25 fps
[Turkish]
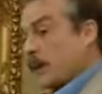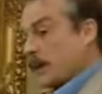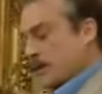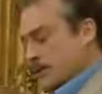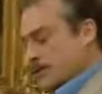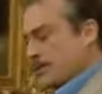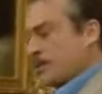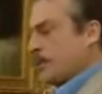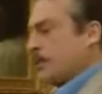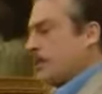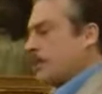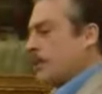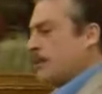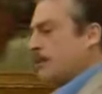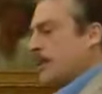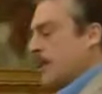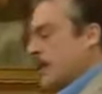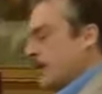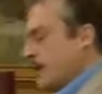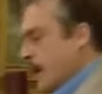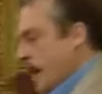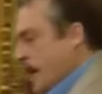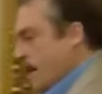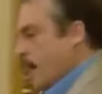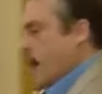ne kadar
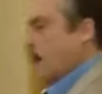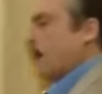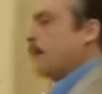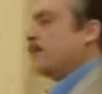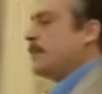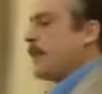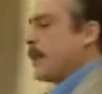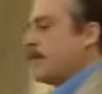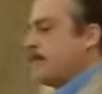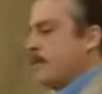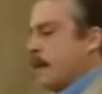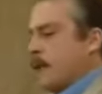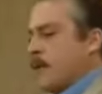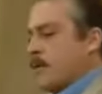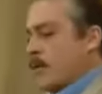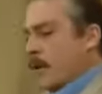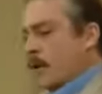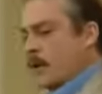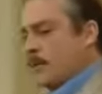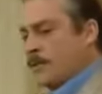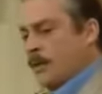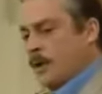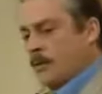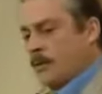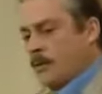üzüldüğüm benim her halimden
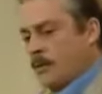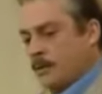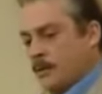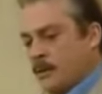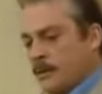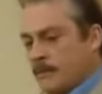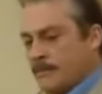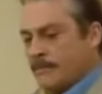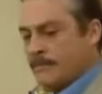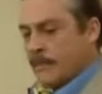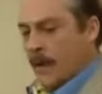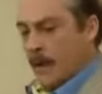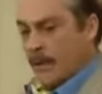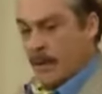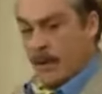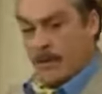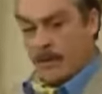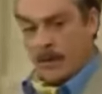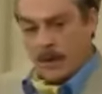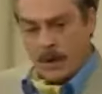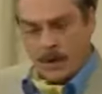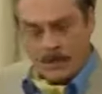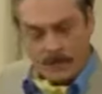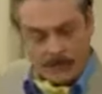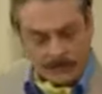belli olmuyor mu?
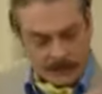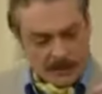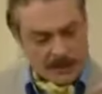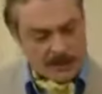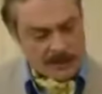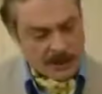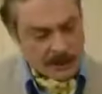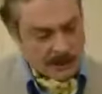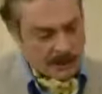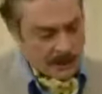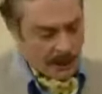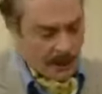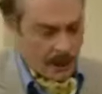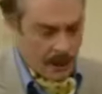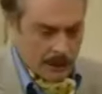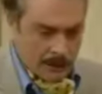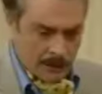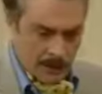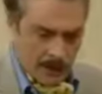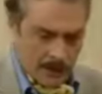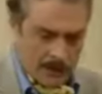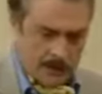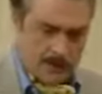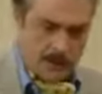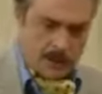Ama böyle bir fırsat
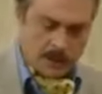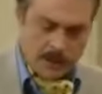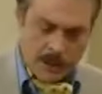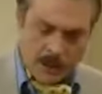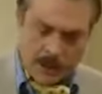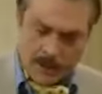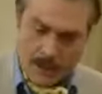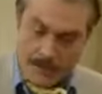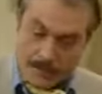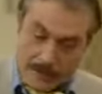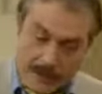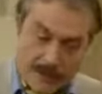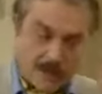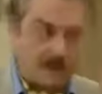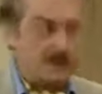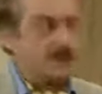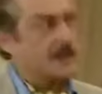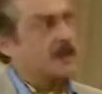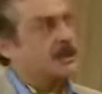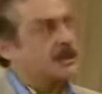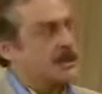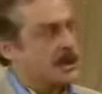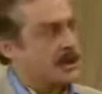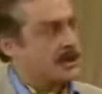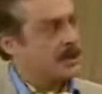hayatta insanın eline bir
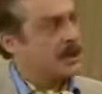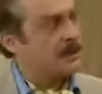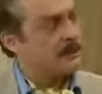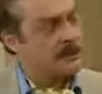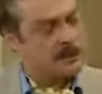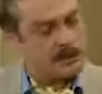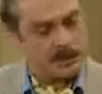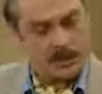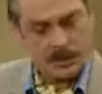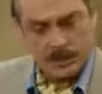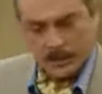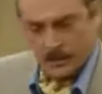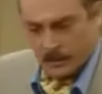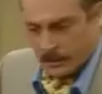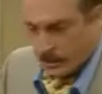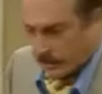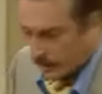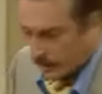kez geçer Sevinç.